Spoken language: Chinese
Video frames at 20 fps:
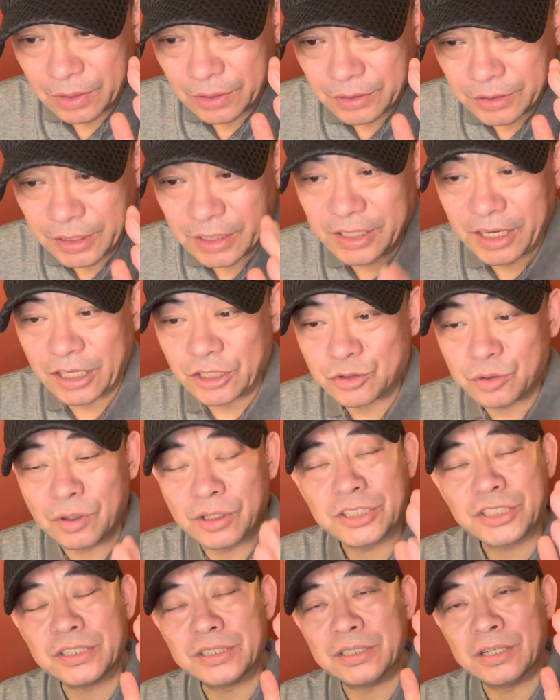应该说
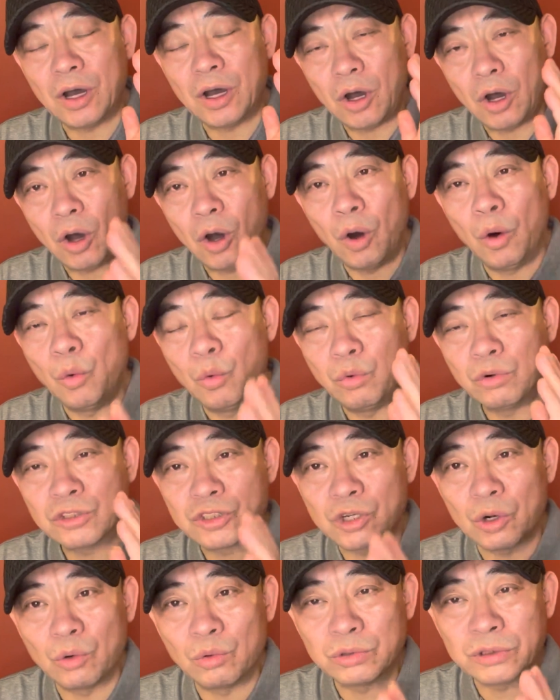是欧
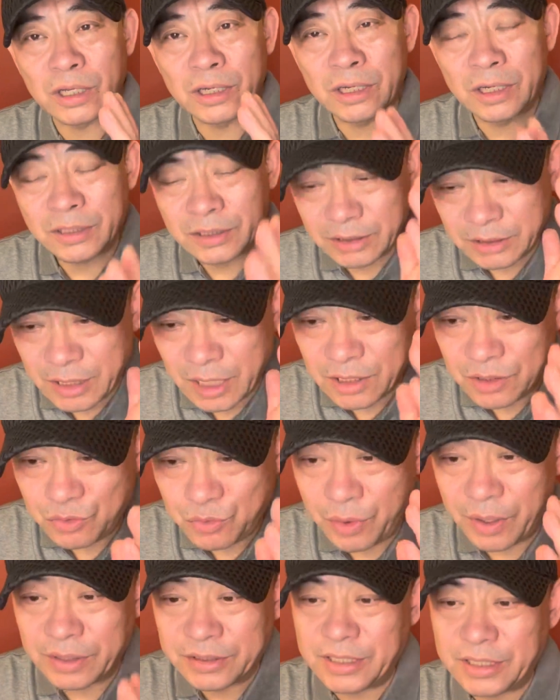洲的音
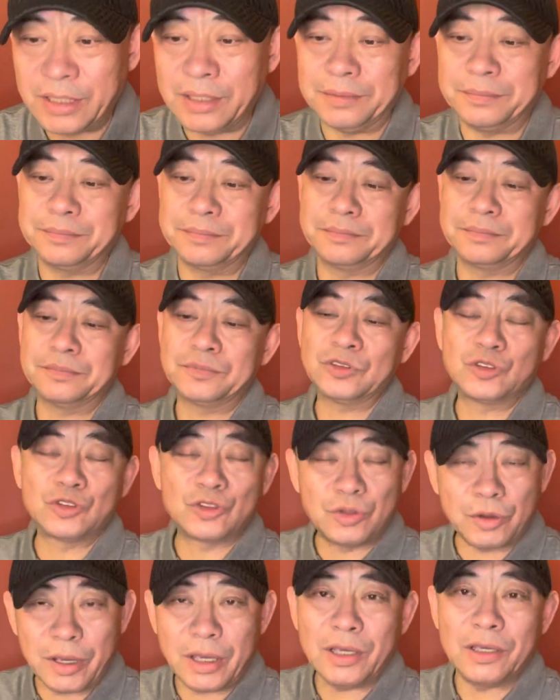乐界。
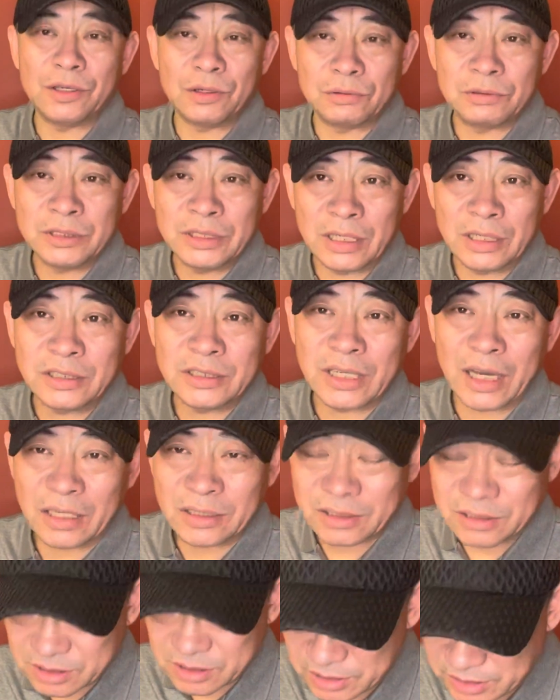最有影响
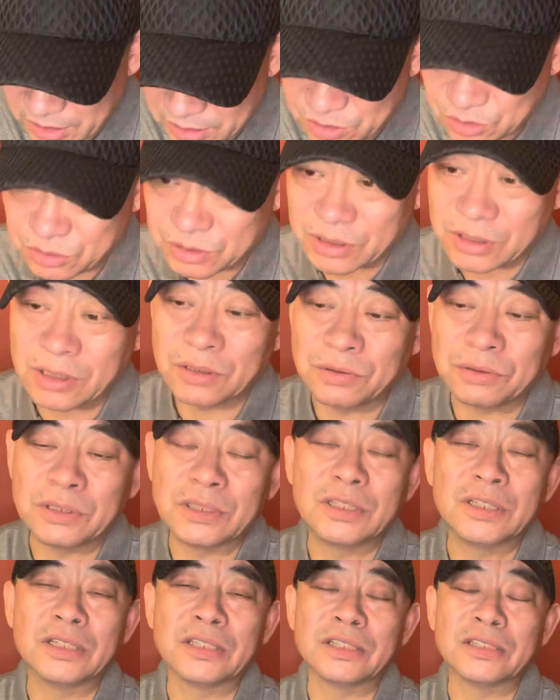的事件就是格鲁
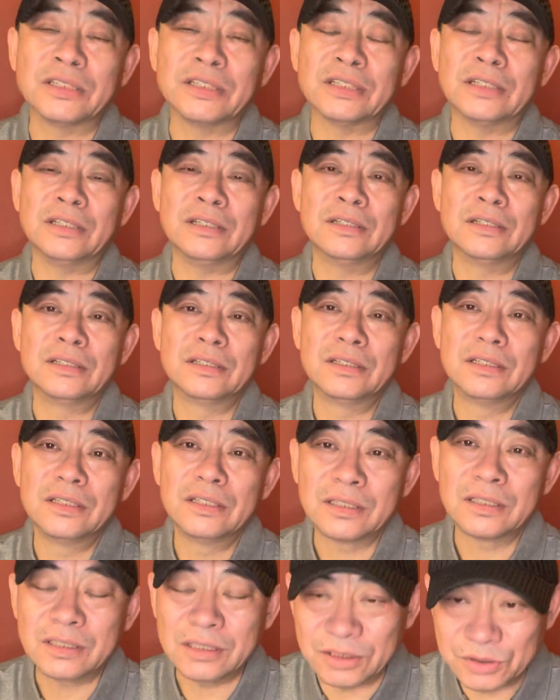克的这个
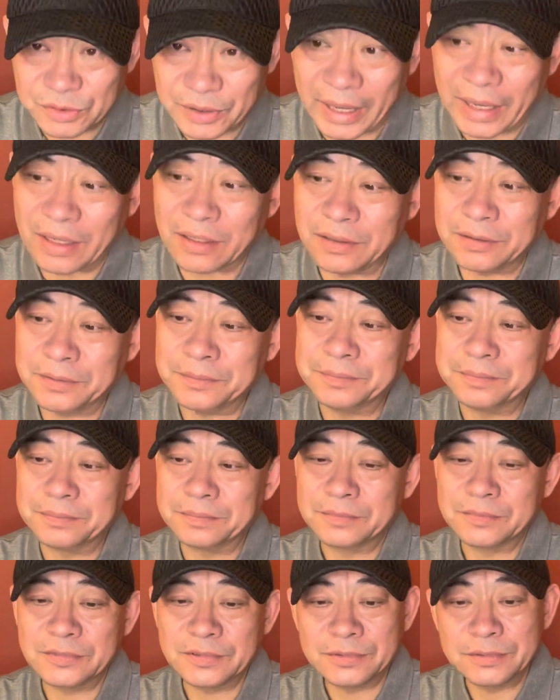歌剧改革。
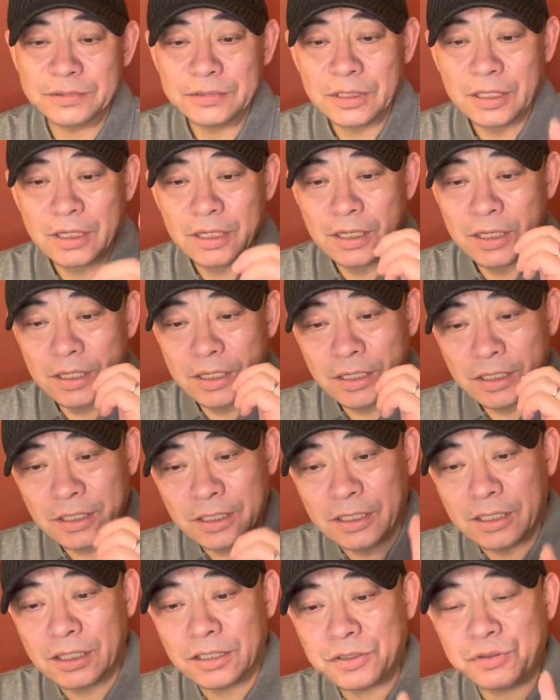
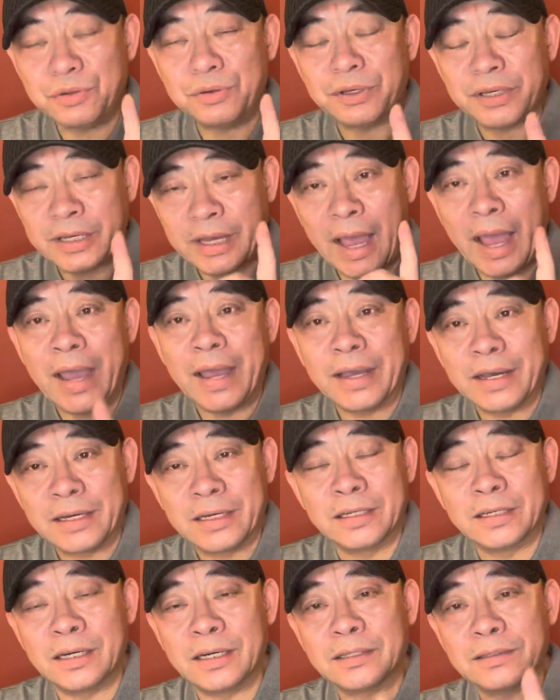歌剧改
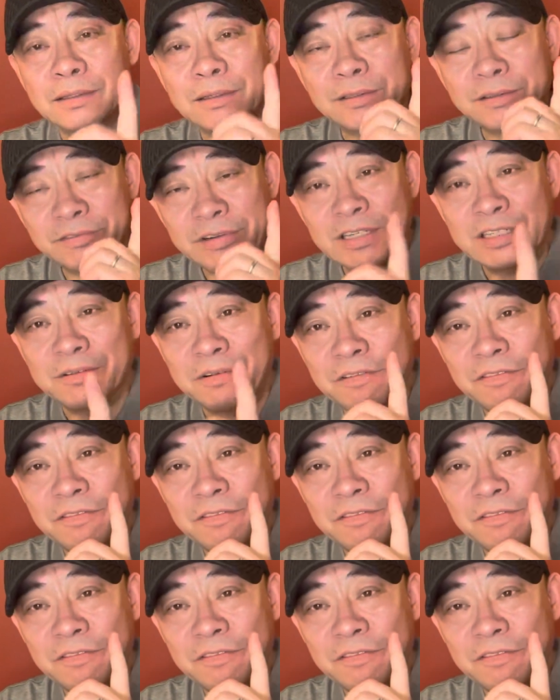革为什么